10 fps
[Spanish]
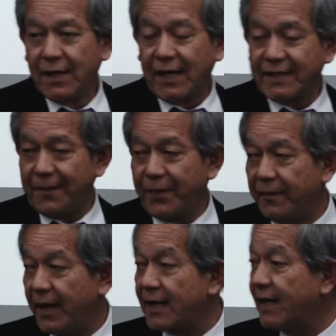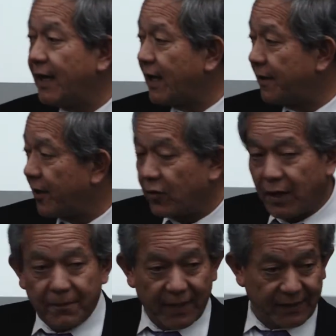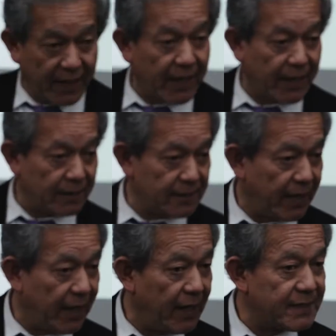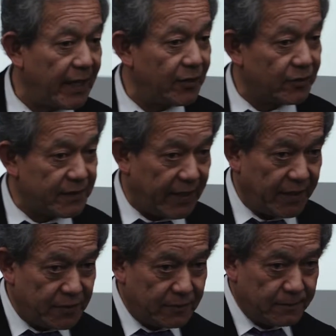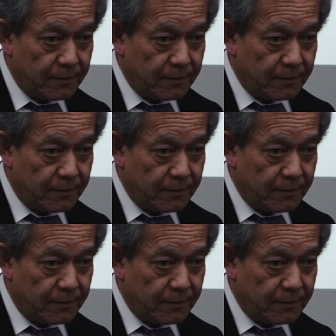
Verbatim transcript: Las tres primeras tienen que ver con la parte hard, Seiri, Seiton, Seiso.